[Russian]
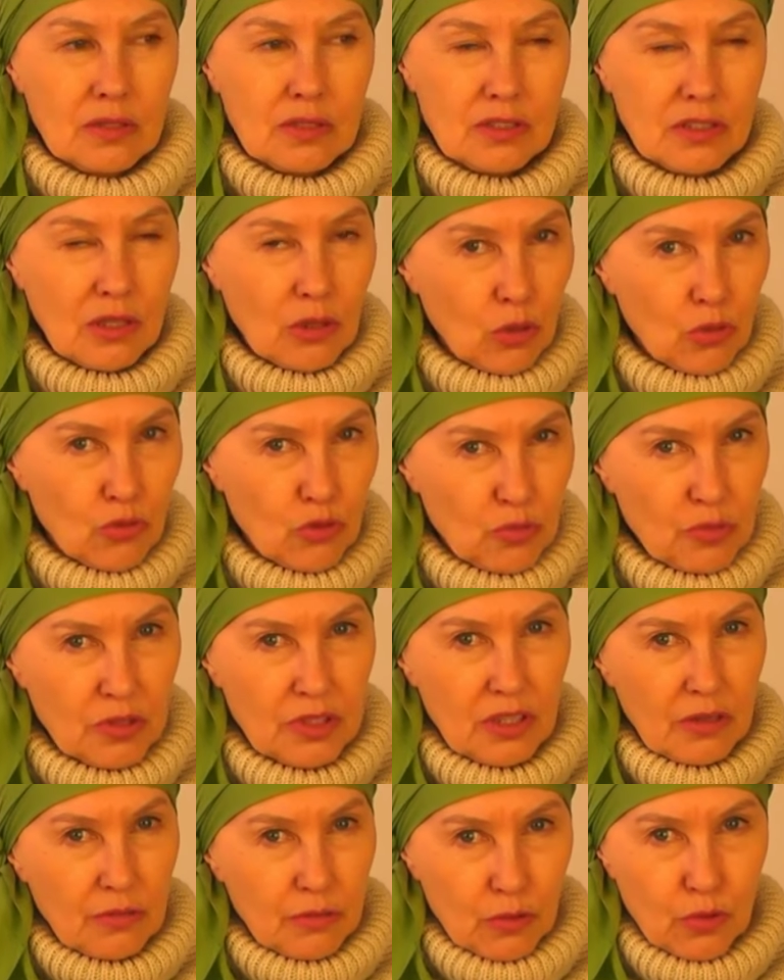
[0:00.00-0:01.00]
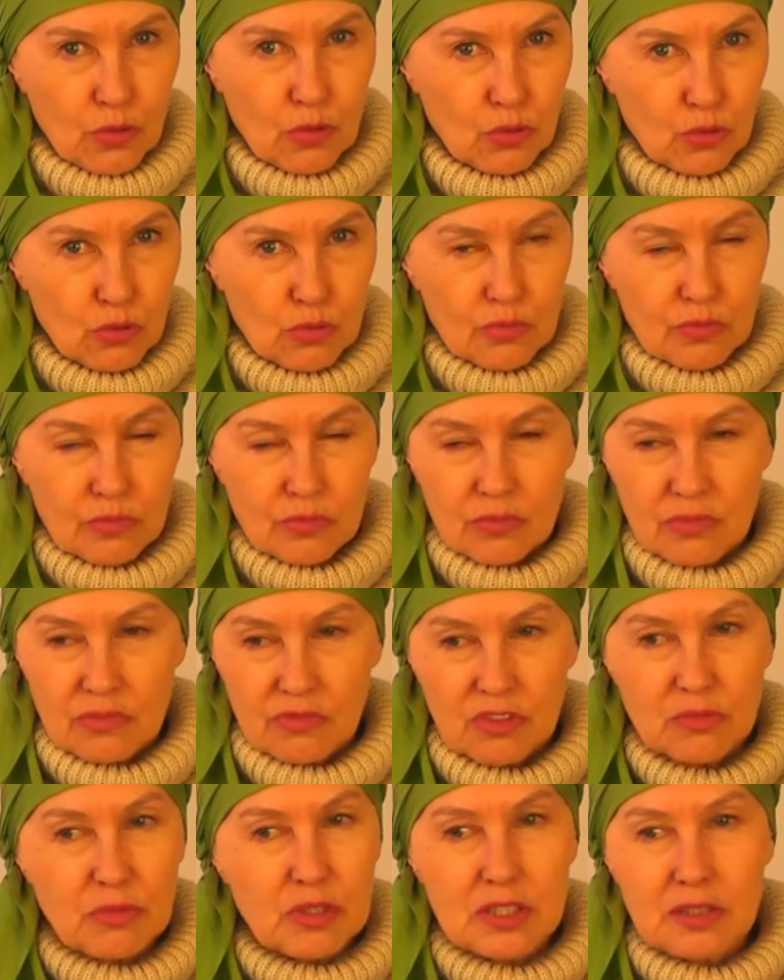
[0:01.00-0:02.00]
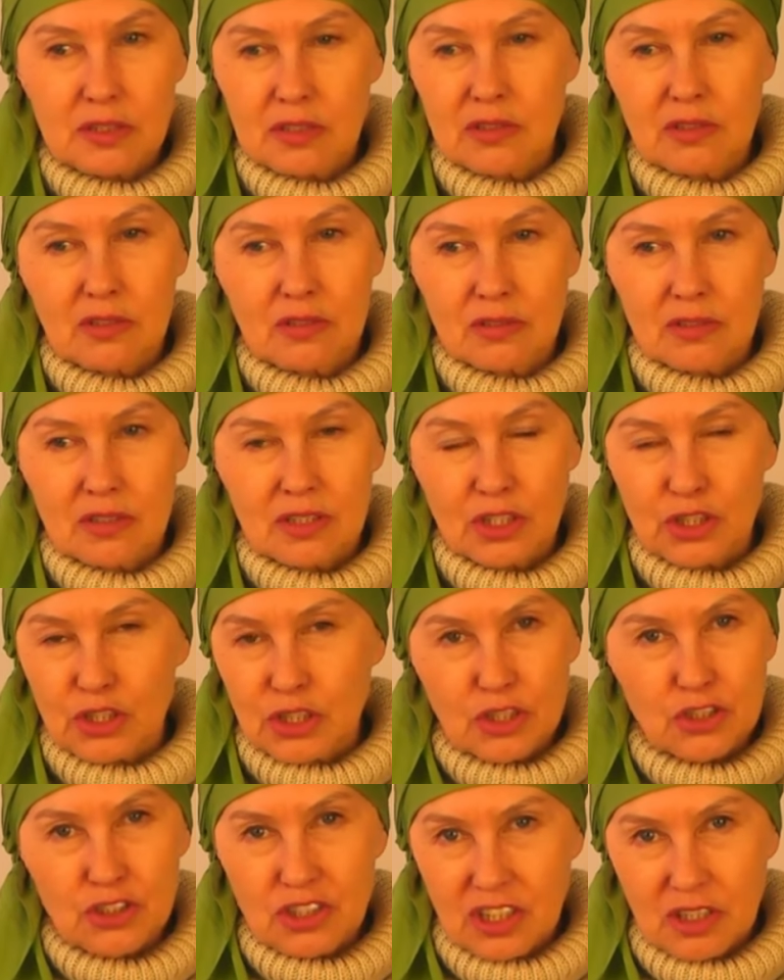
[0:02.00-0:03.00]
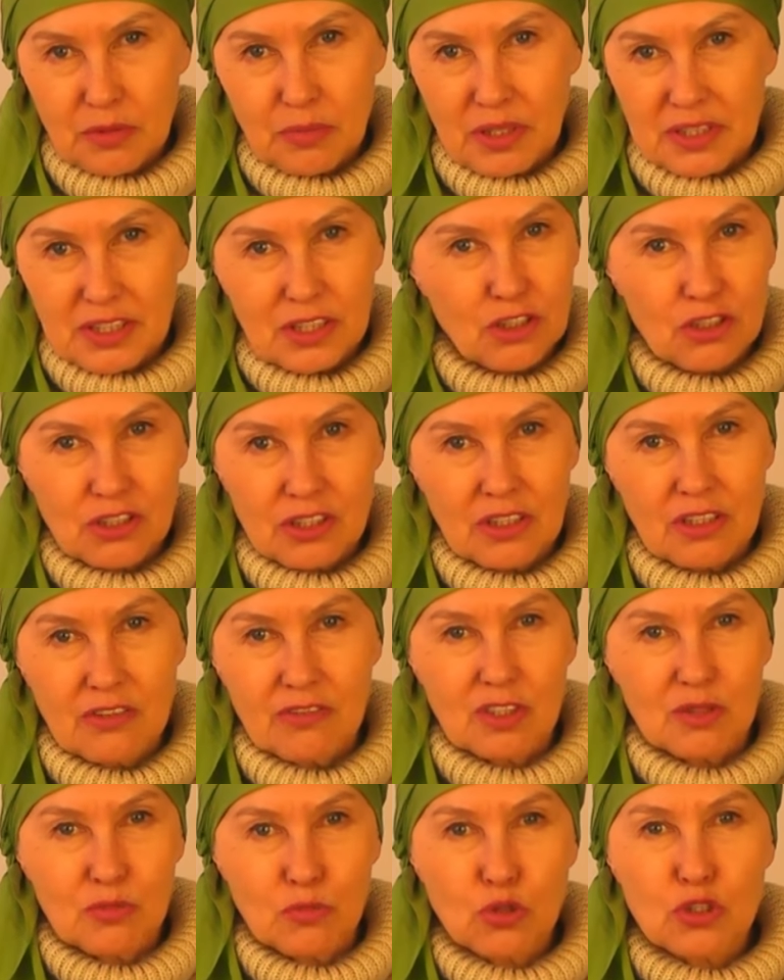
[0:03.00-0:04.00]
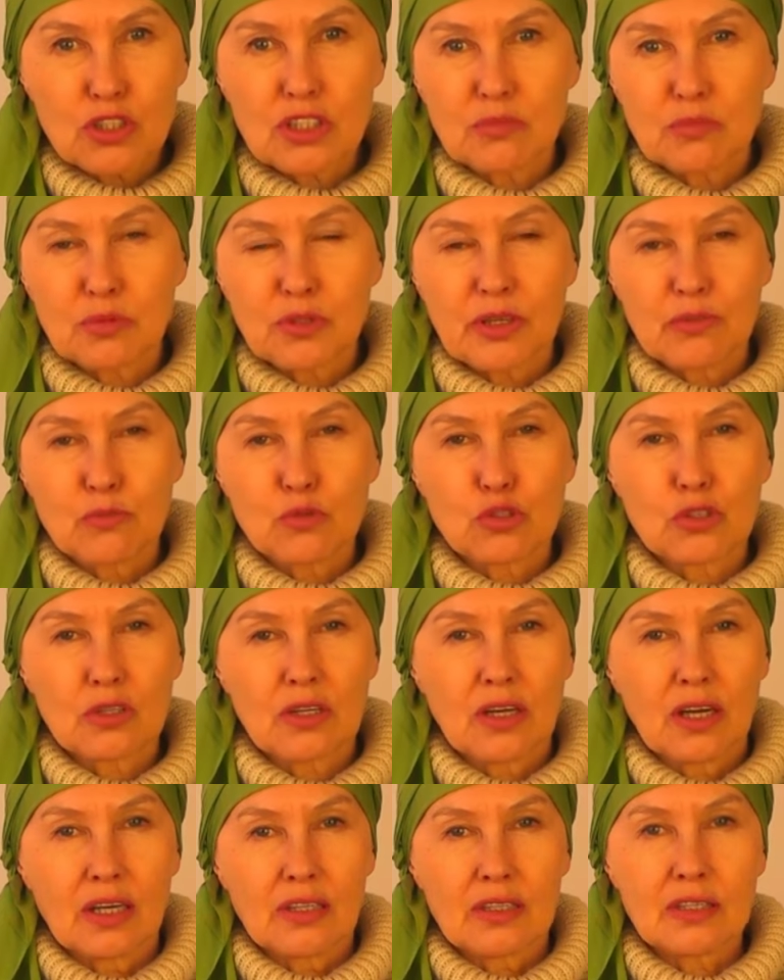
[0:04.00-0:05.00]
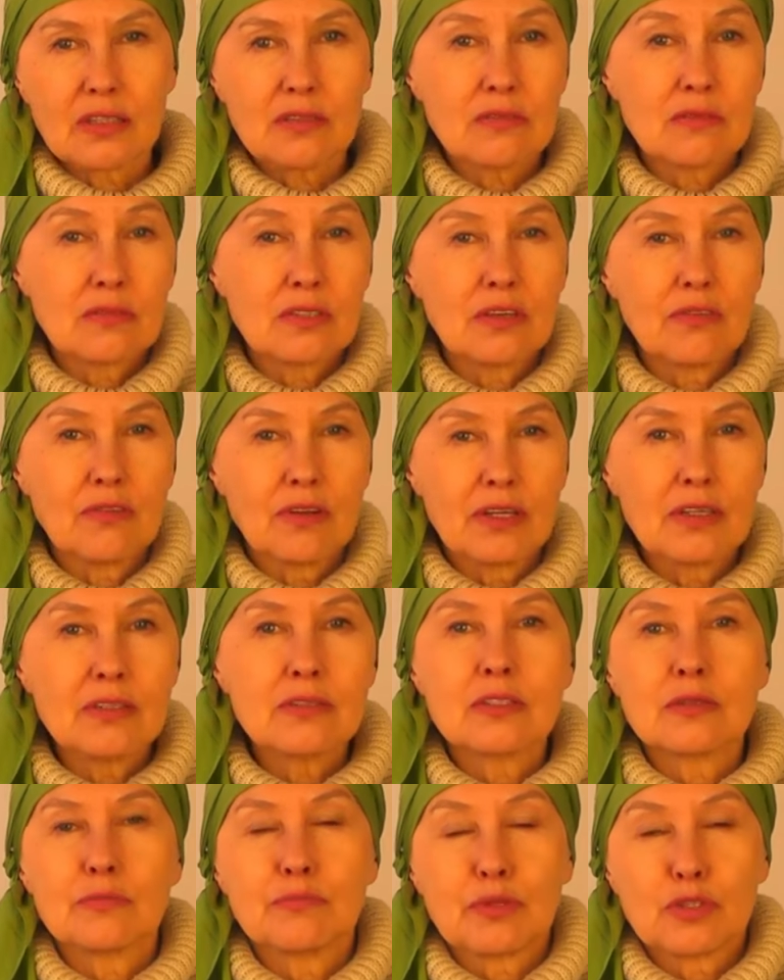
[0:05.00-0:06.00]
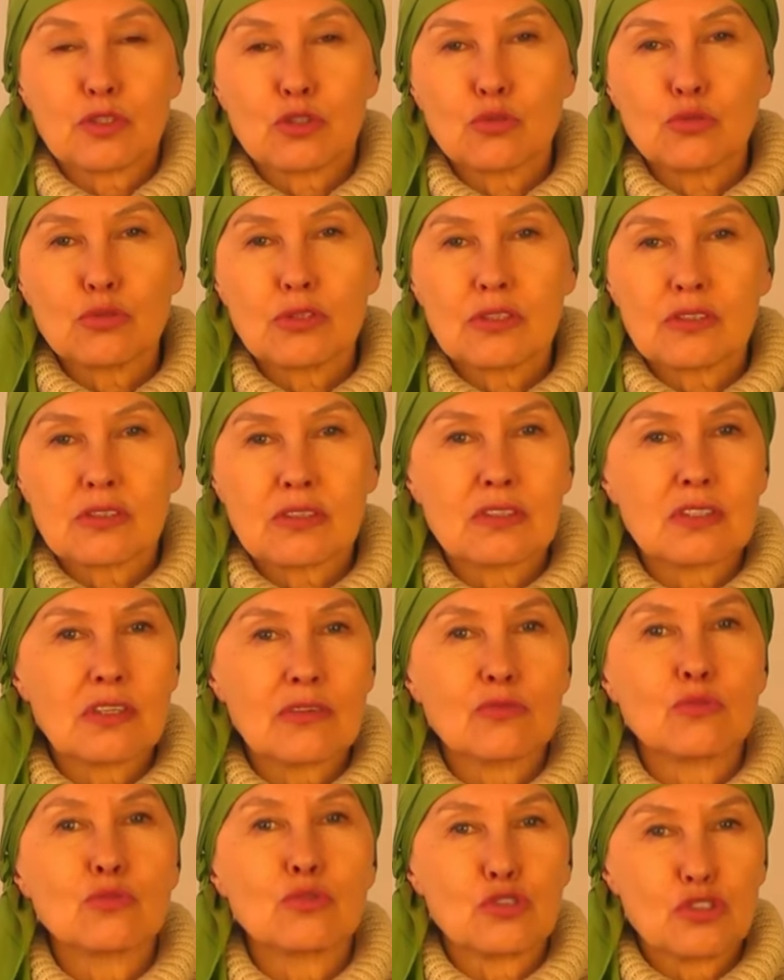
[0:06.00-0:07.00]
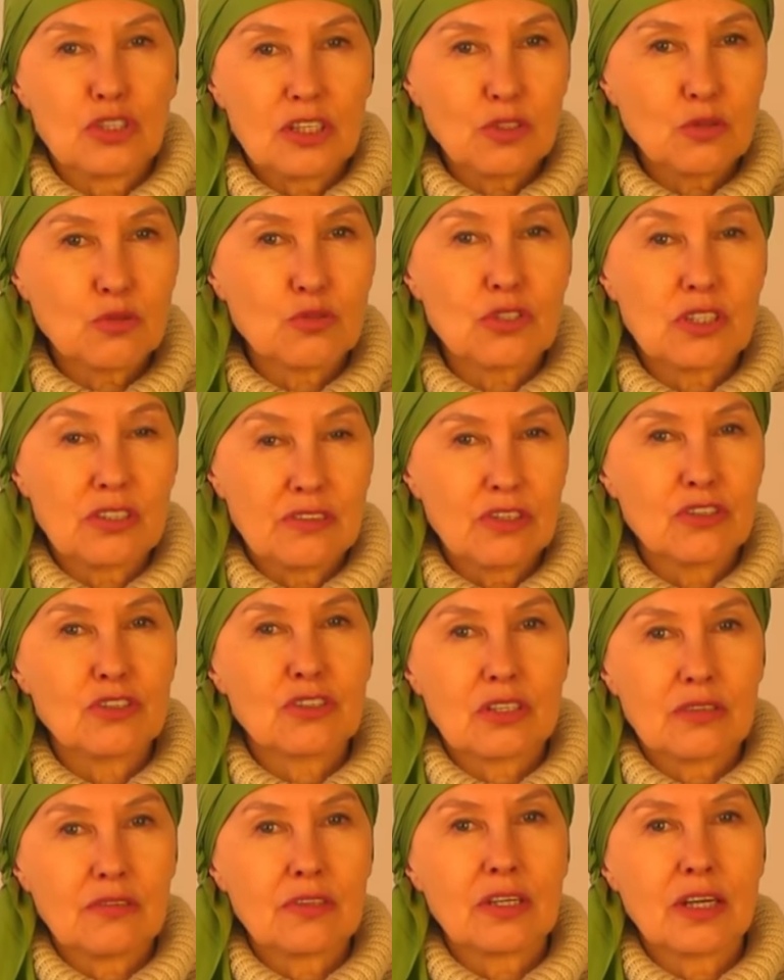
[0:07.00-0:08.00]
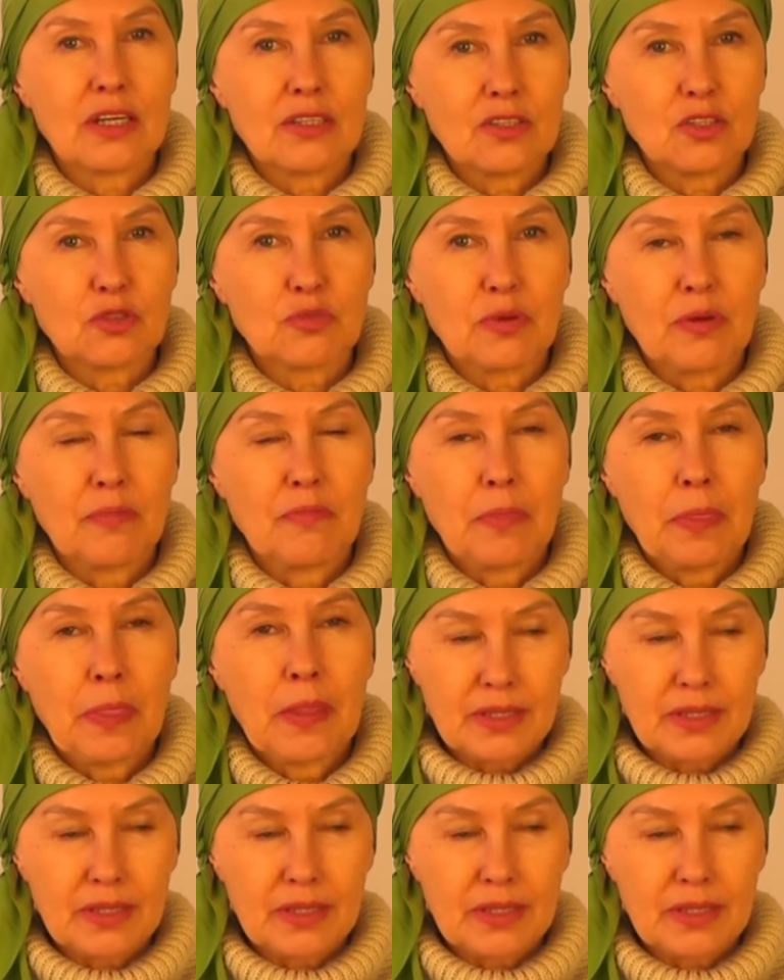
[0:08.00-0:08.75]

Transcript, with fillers: Здоровую микрофлору вымыть из кишечника практически невозможно, потому что она является, по сути, составной частью человеческого организма.